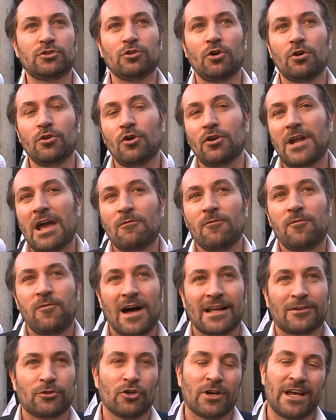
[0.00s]
so, non è un
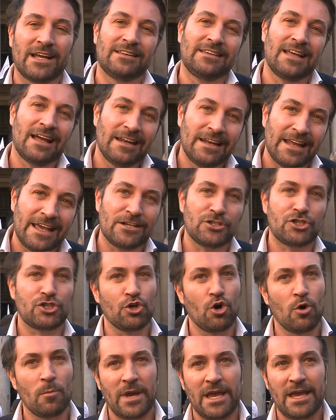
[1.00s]
fatto che
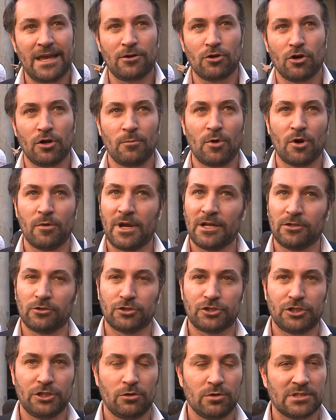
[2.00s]
danneggi o meno il
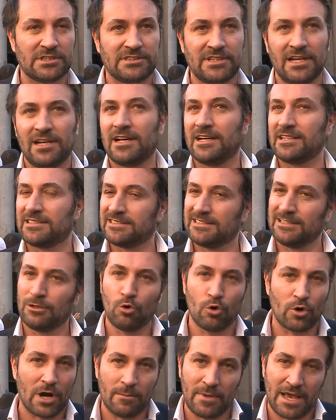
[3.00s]
Movimento 5 Stelle, che
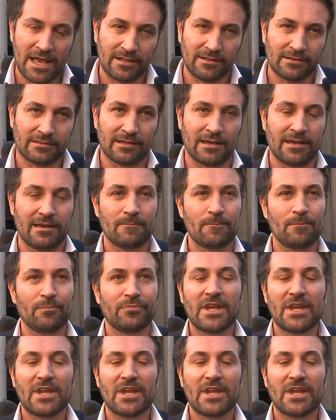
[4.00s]
sicuramente